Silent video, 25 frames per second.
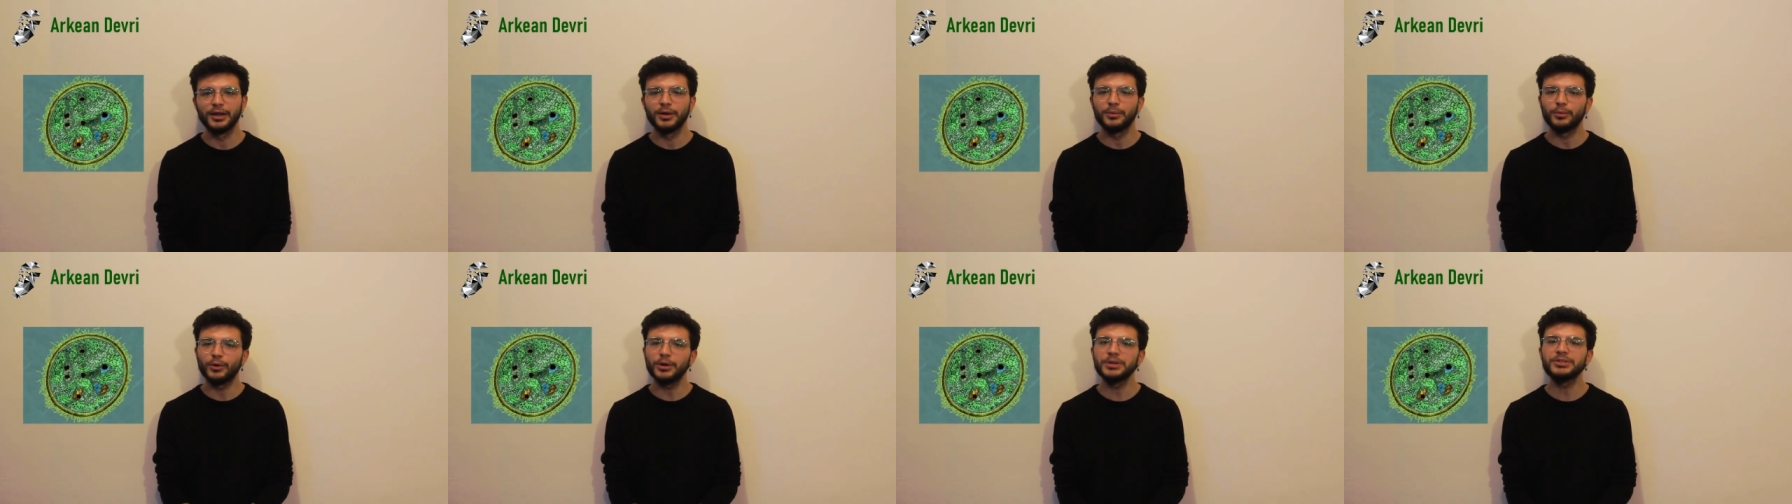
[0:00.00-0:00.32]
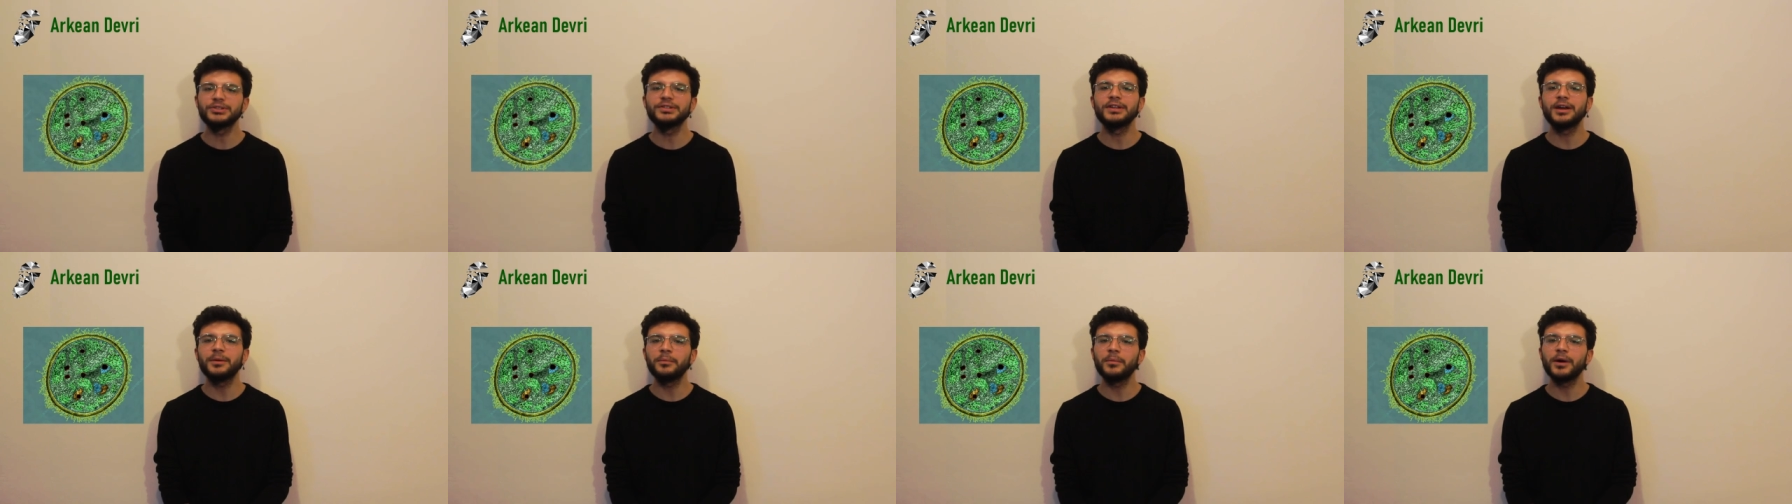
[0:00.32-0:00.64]
Bu
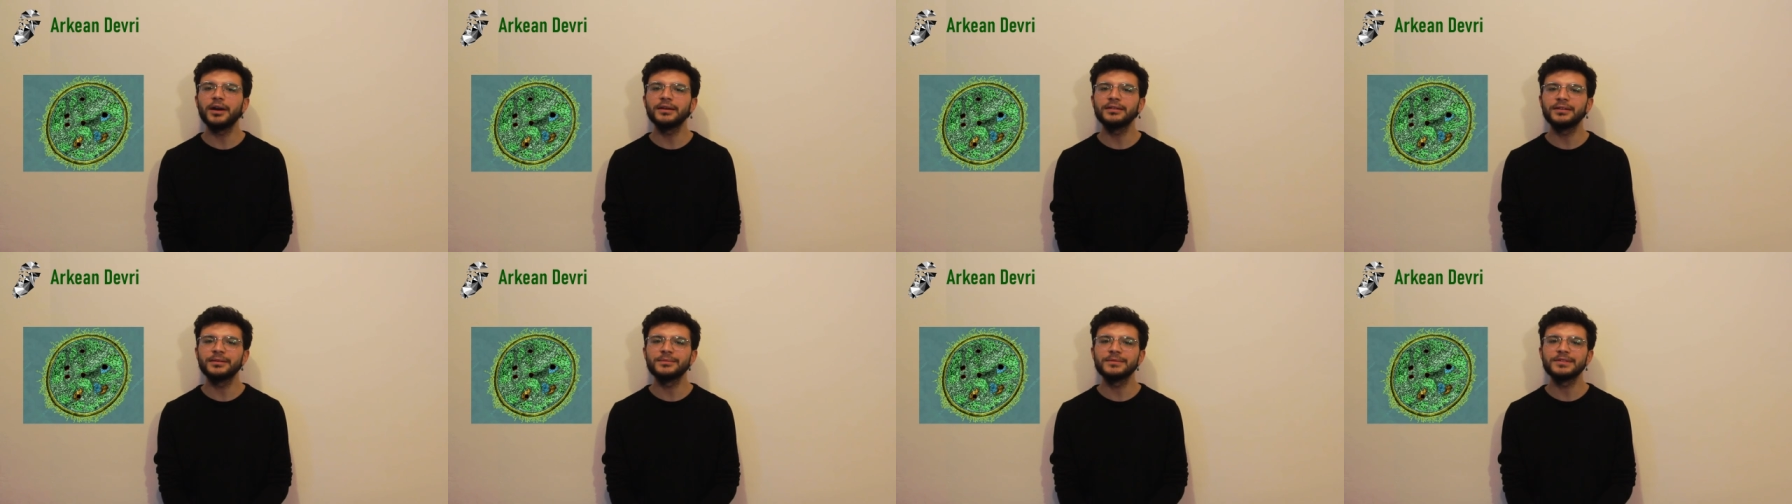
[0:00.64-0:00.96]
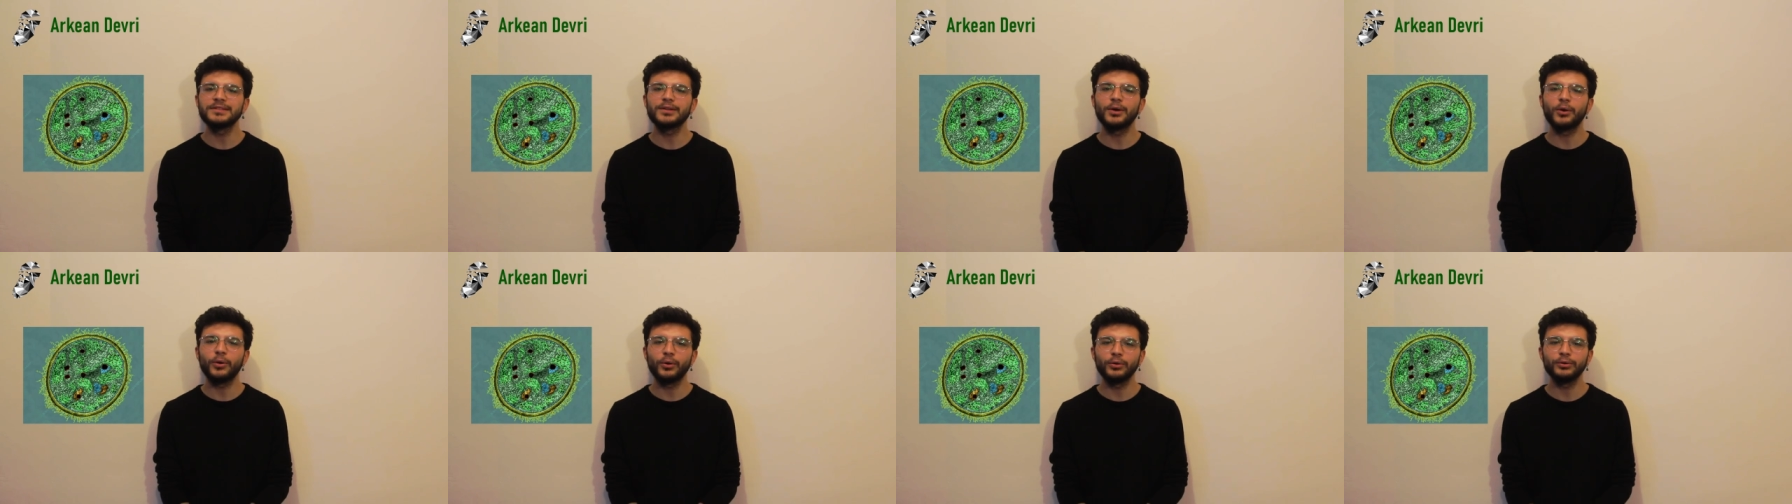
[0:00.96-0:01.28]
açıdan
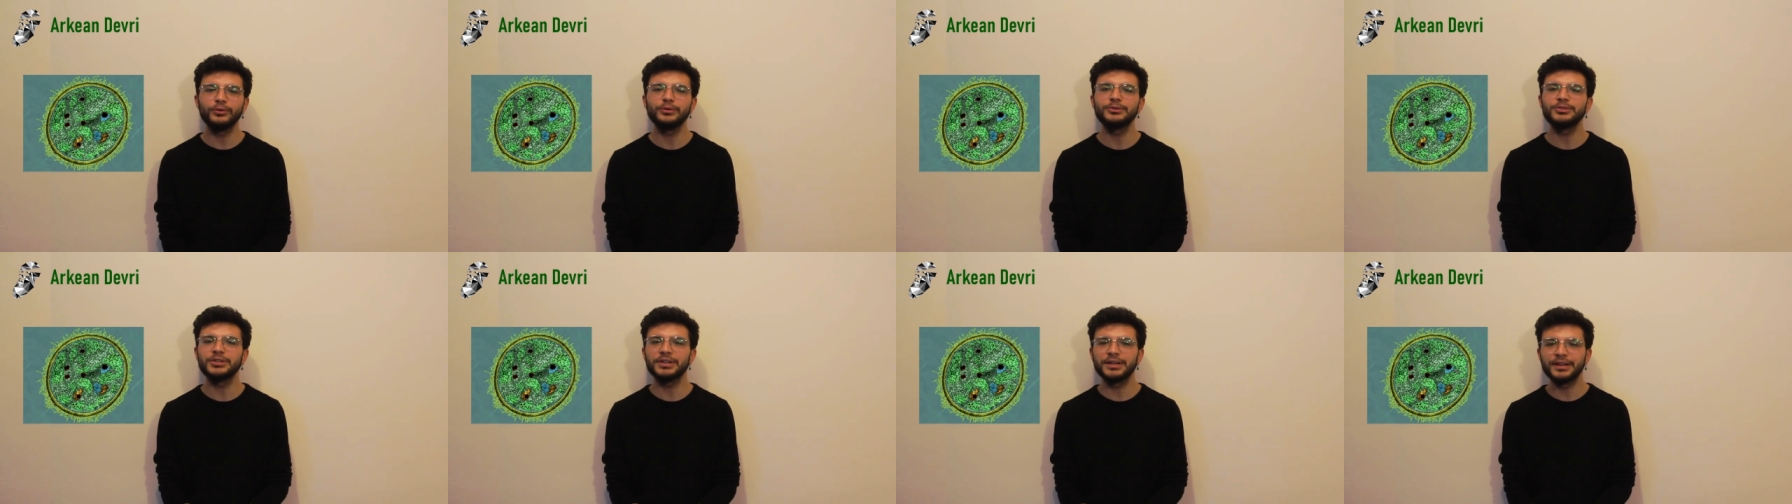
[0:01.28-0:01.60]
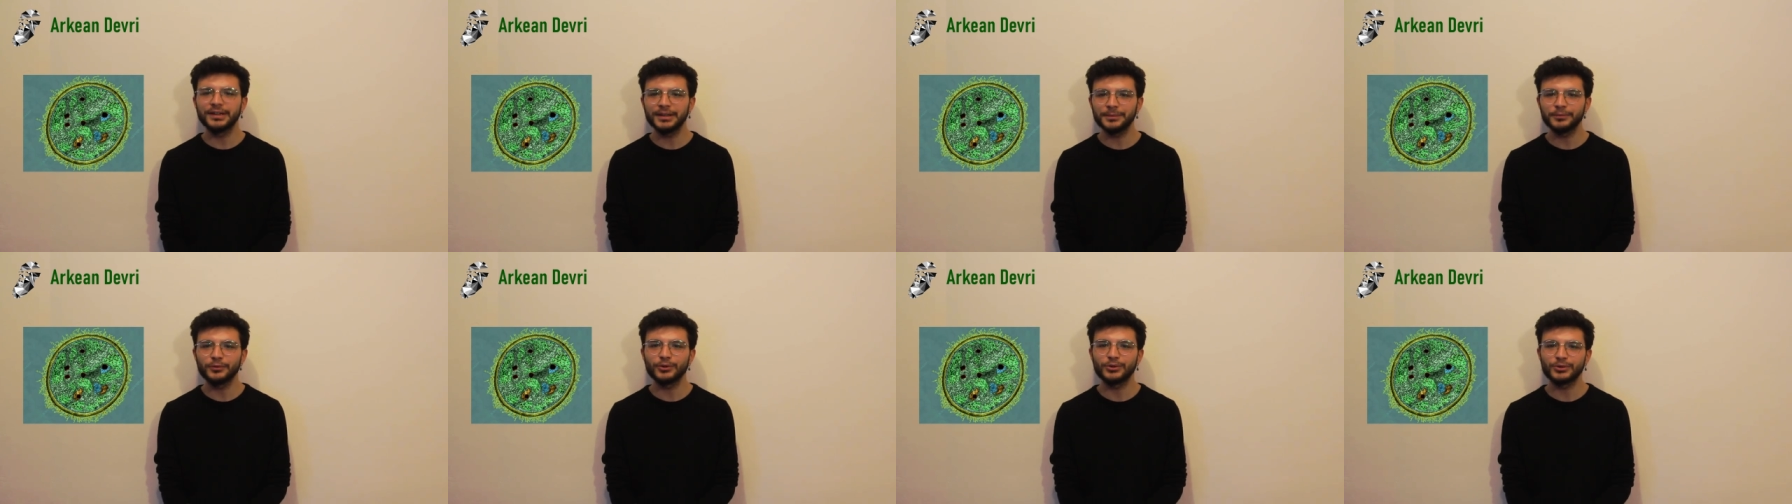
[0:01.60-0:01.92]
baktığımızda oldukça
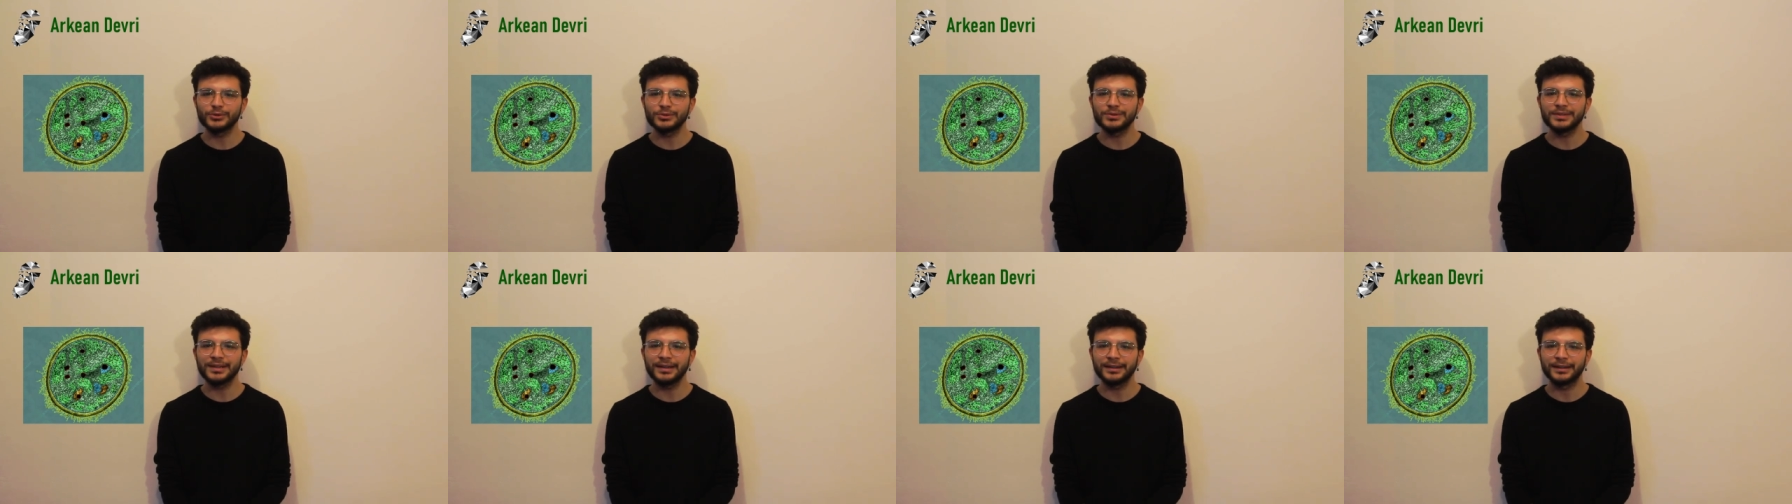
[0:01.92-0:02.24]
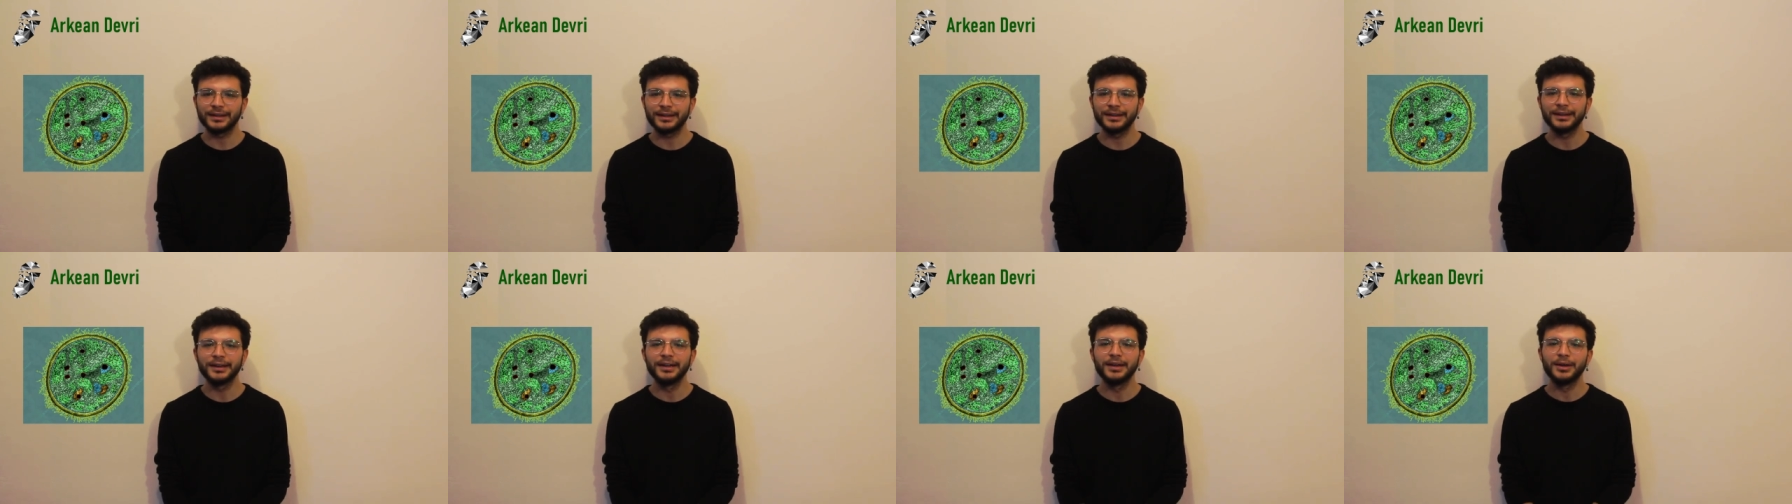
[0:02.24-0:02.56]
garip gözükse
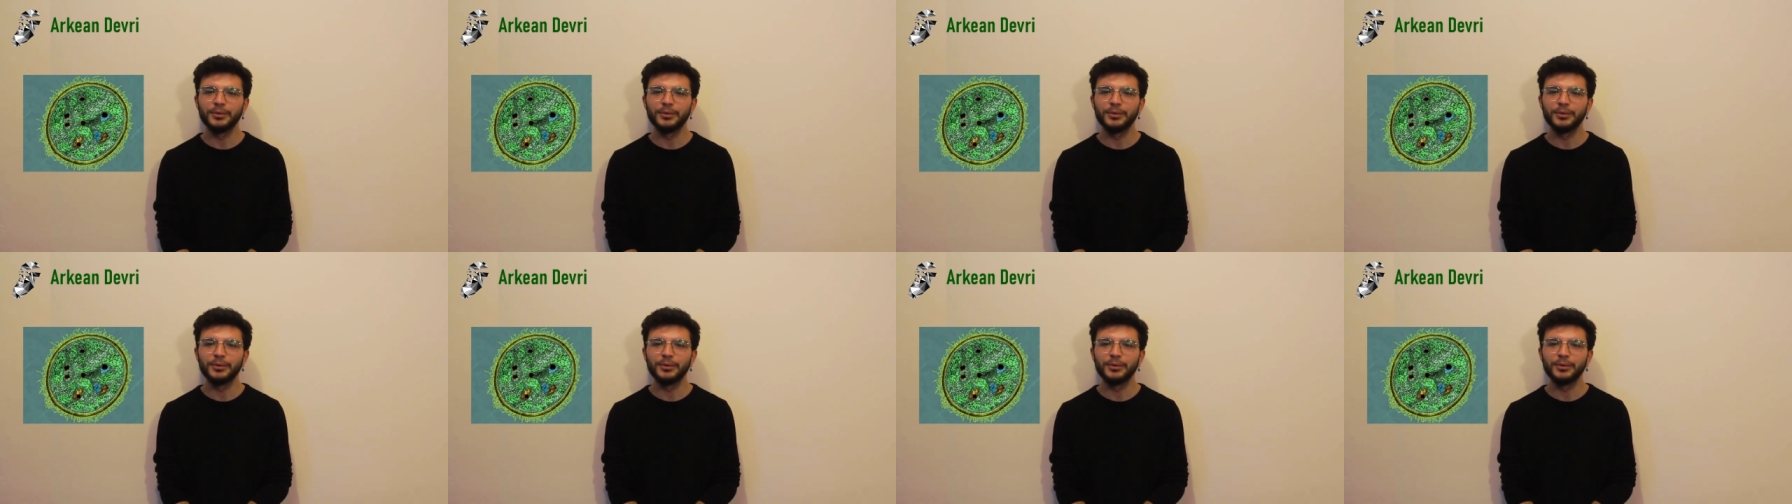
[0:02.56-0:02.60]
de